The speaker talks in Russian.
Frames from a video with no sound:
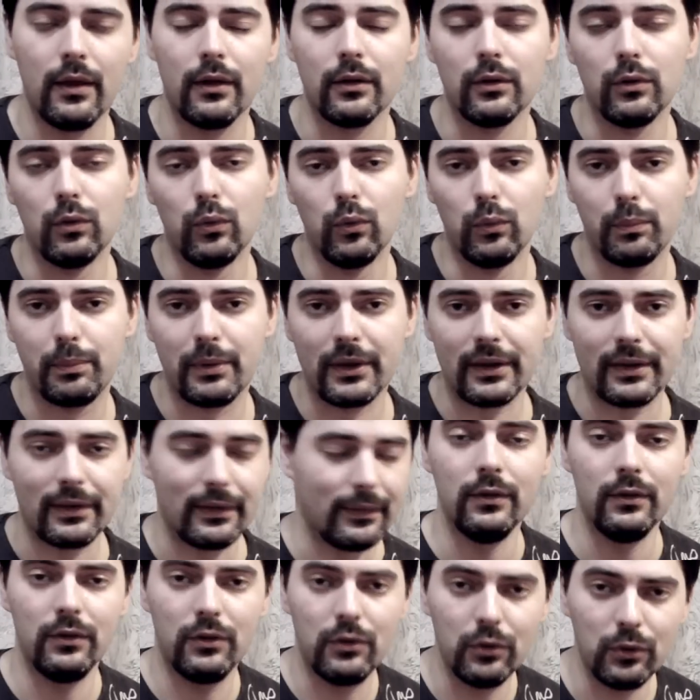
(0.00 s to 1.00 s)
лупят.
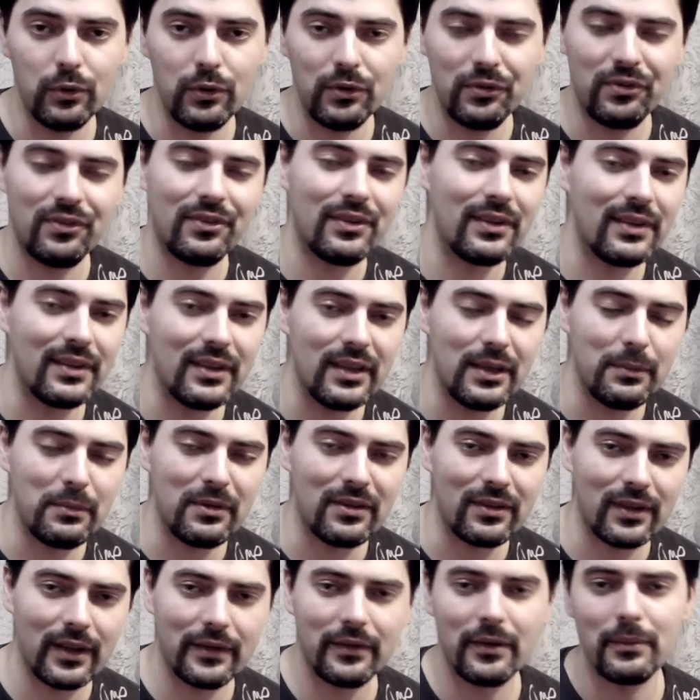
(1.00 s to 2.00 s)
То есть, иными
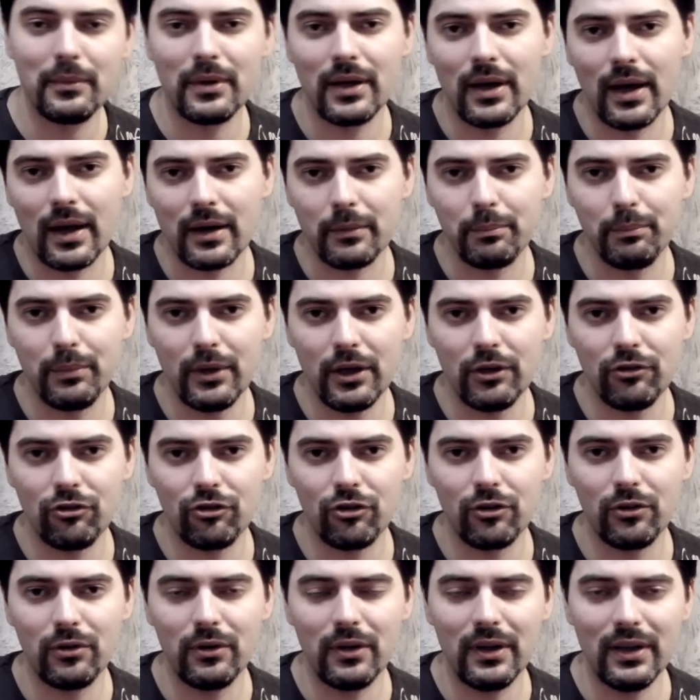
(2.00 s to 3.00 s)
словами,
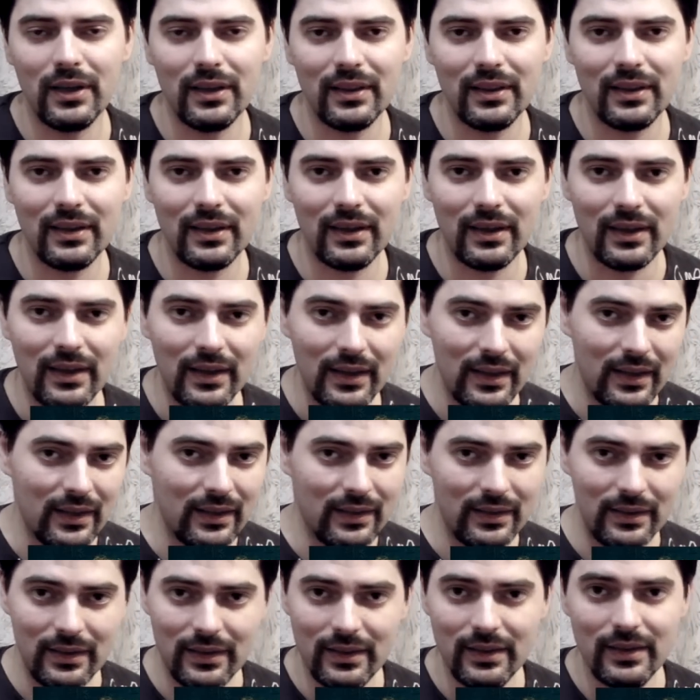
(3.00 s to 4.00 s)
арпеджио это
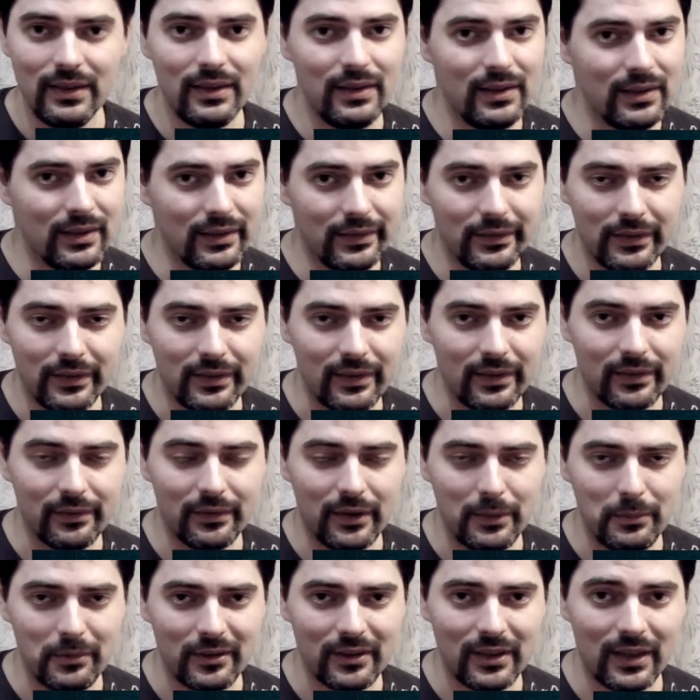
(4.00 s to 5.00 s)
не Ингли со
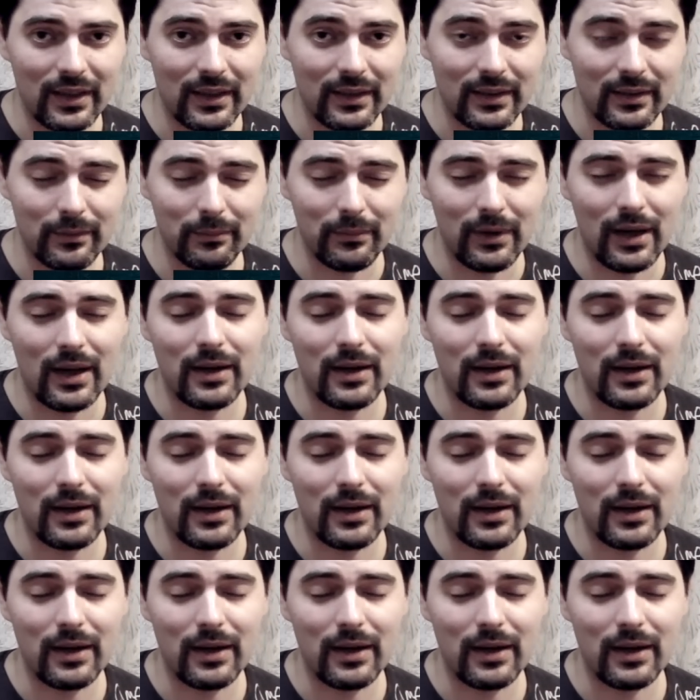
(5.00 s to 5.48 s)
своим стратом.